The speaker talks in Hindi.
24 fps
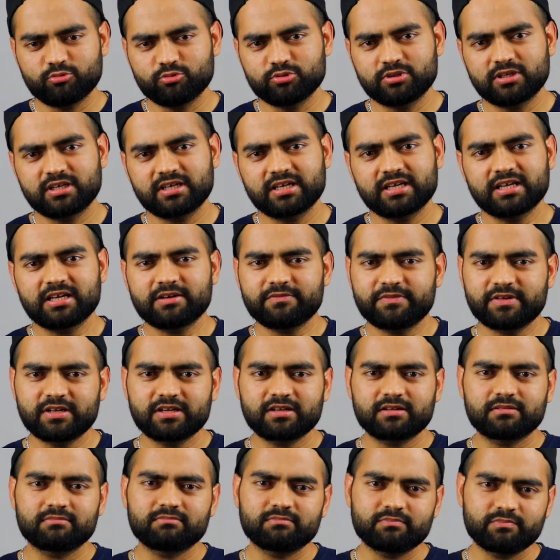उधर गया
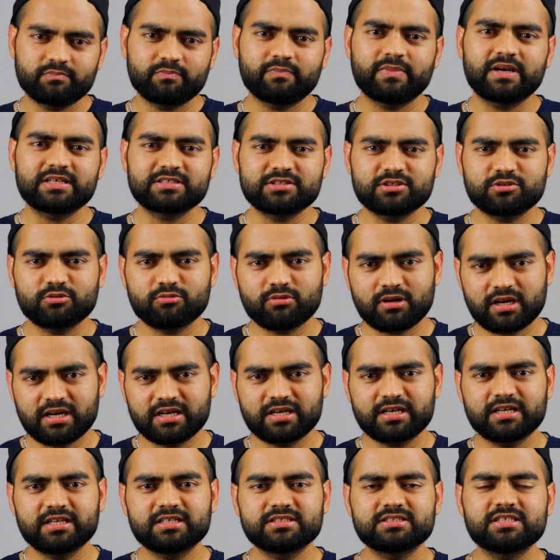फिर पैसे तो
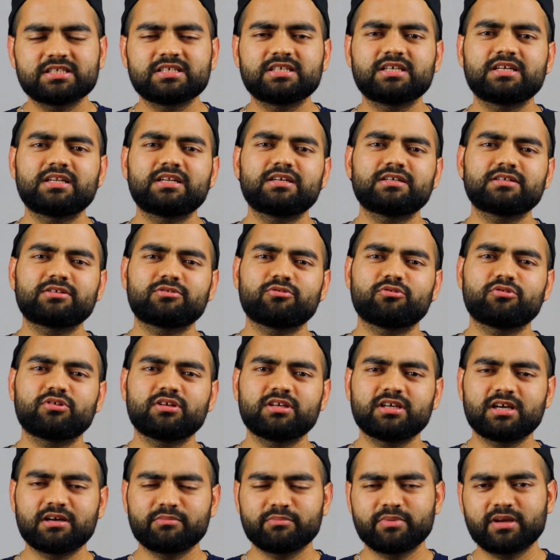आने ही चाहिए ना
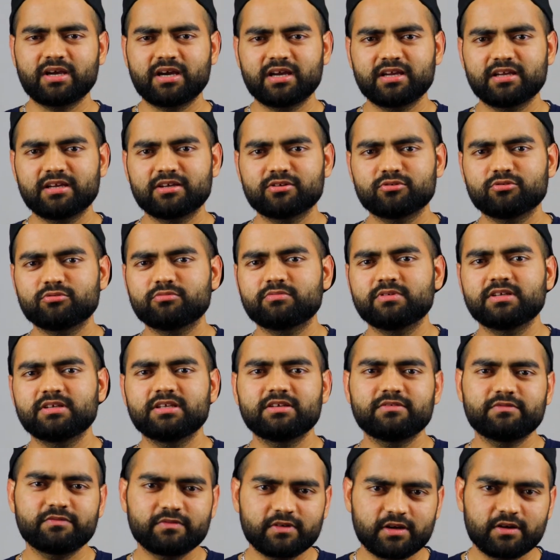क्योंकि यहाँ पे आए हैं तो
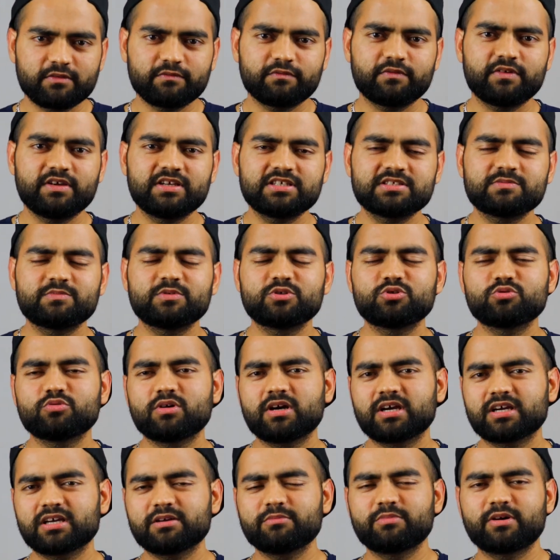भाई फीस भी जो
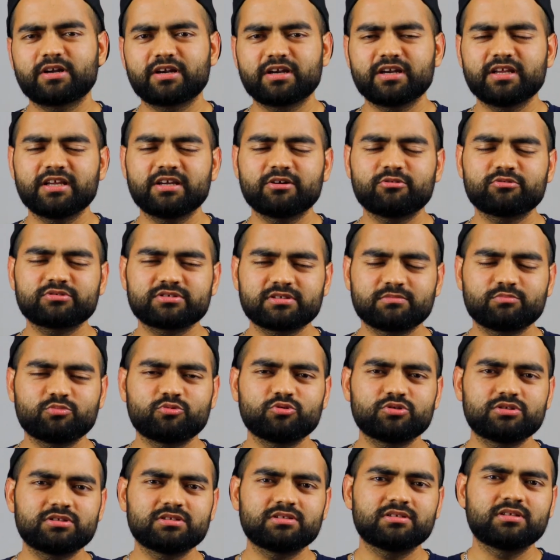आगे भरनी है और सब
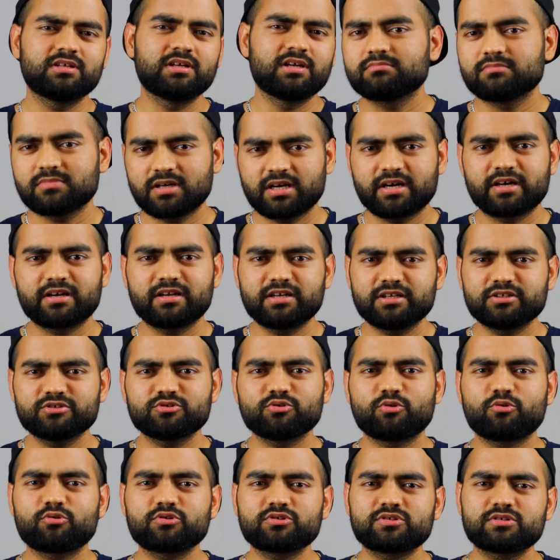कुछ अर्निंग
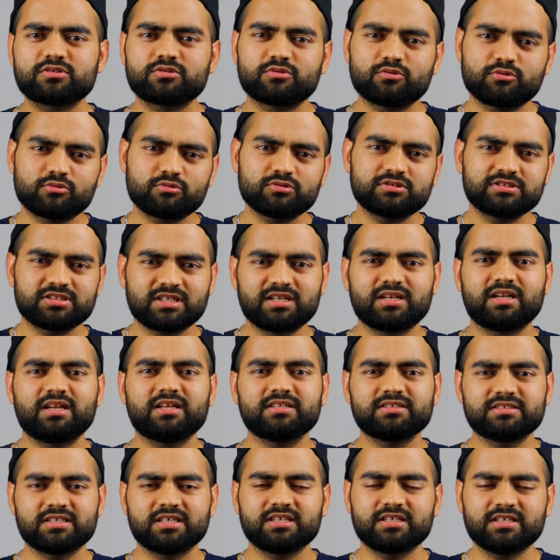सोर्स तो
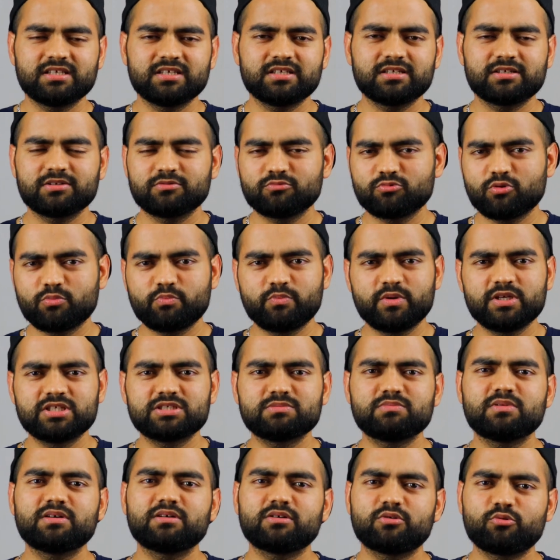चलना चाहिए वो बीच
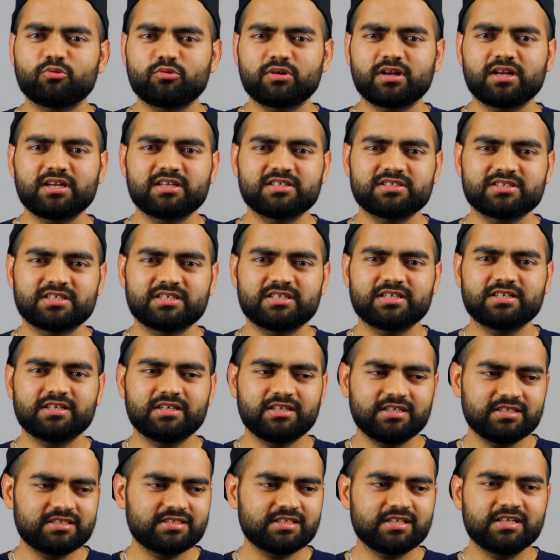में रुकना नहीं चाहिए
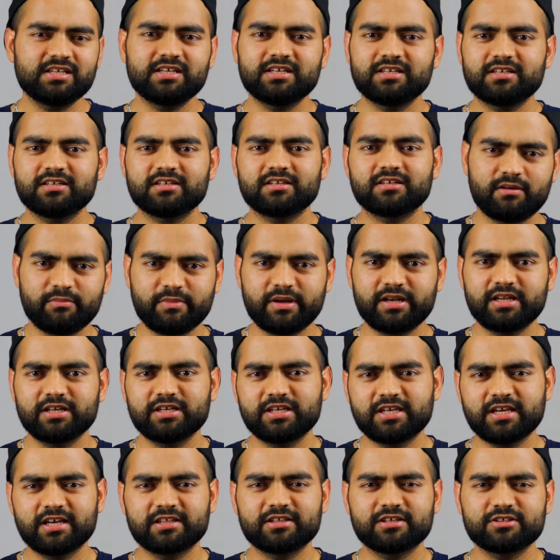इसलिए मैंने
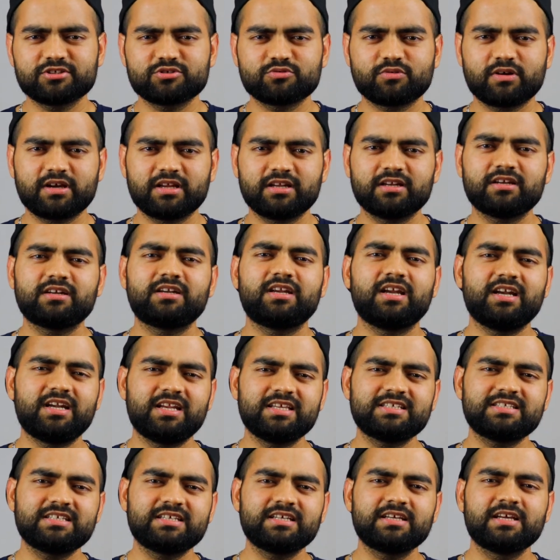किया था ज्वाइन
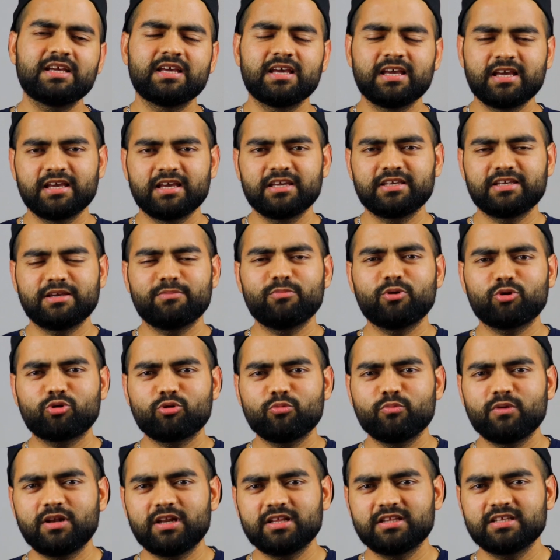टीटीसी ये मेरे को
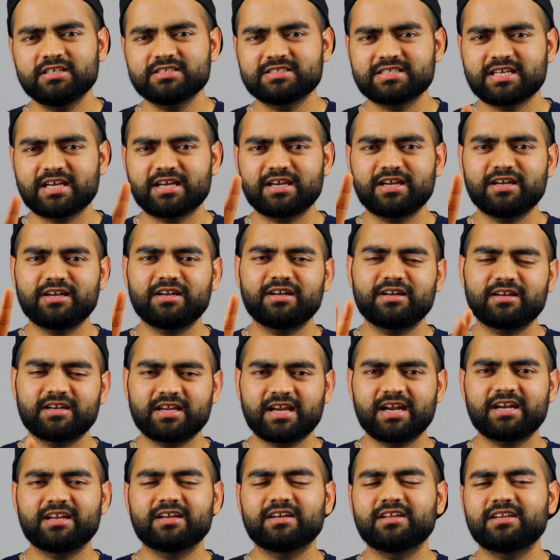मिली थी सेकंड
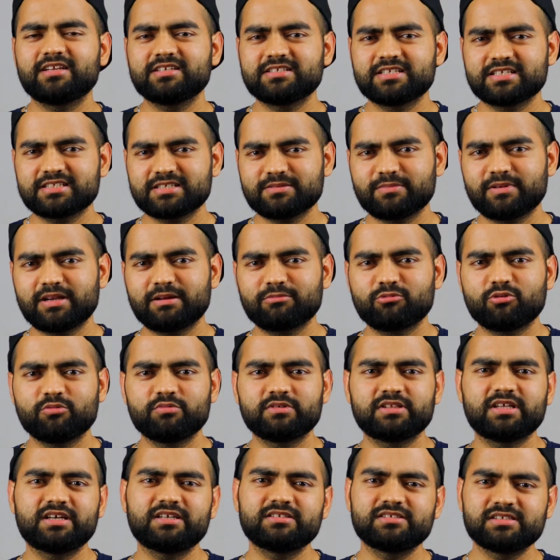कैटेगरी जैसे मैंने आपको
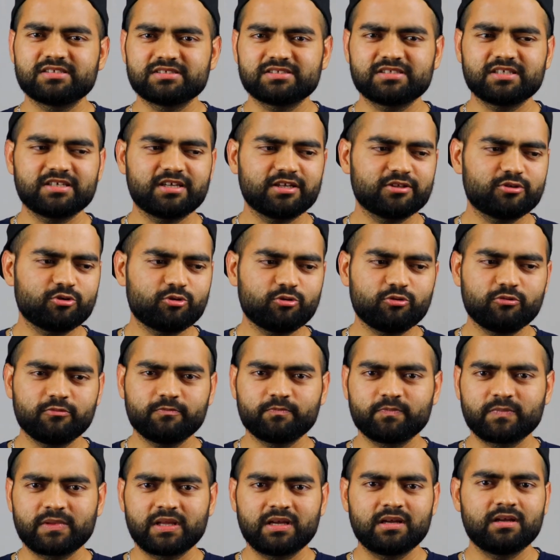बताया एजेंसी के थ्रू
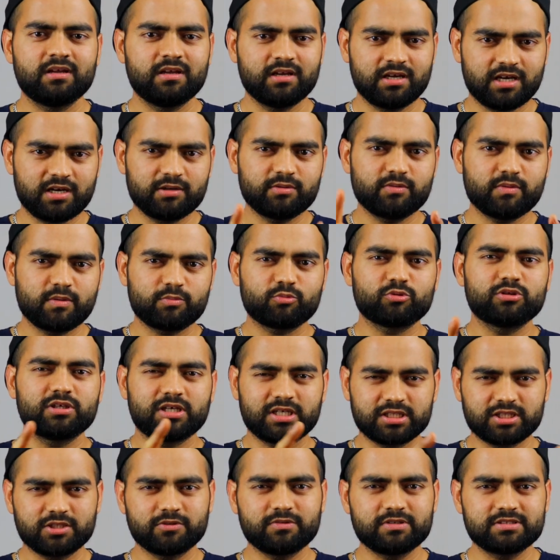अभी मैं आपको
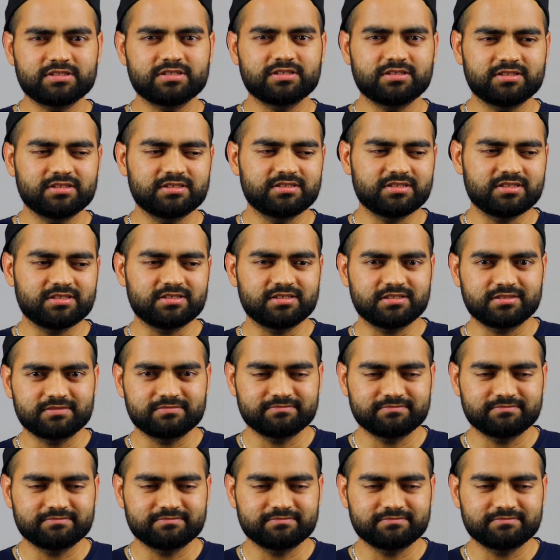दिखाता हूँ एक जल्दी चीज़